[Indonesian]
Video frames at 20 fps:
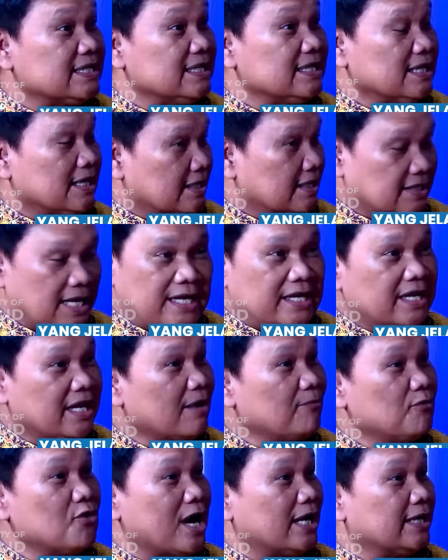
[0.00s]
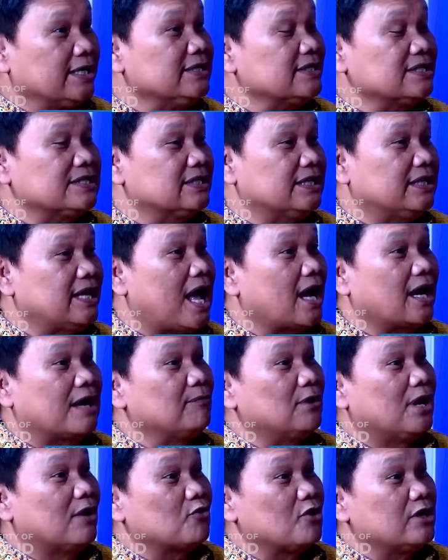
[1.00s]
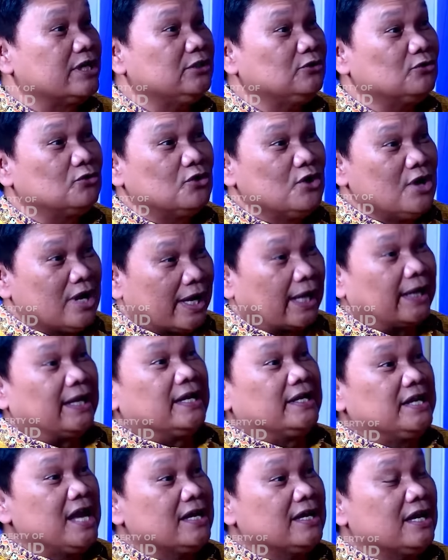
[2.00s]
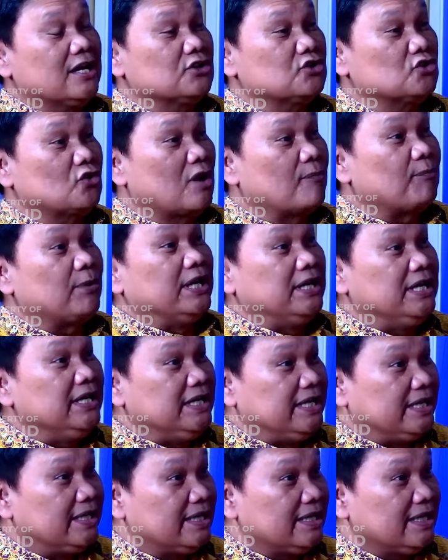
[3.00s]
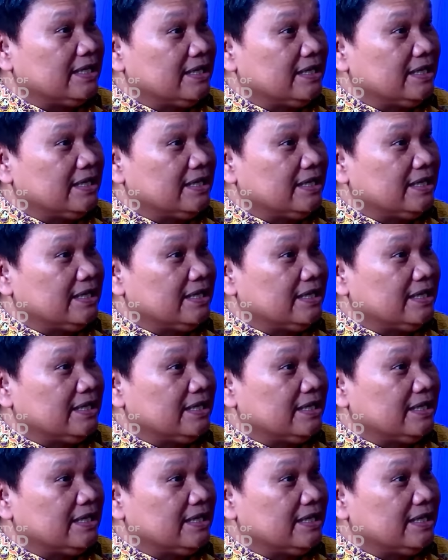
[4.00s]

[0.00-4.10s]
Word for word: Mm-hmm. Saya kira Bung Anies tidak akan melakukan itu karena dia adalah seorang pendidik.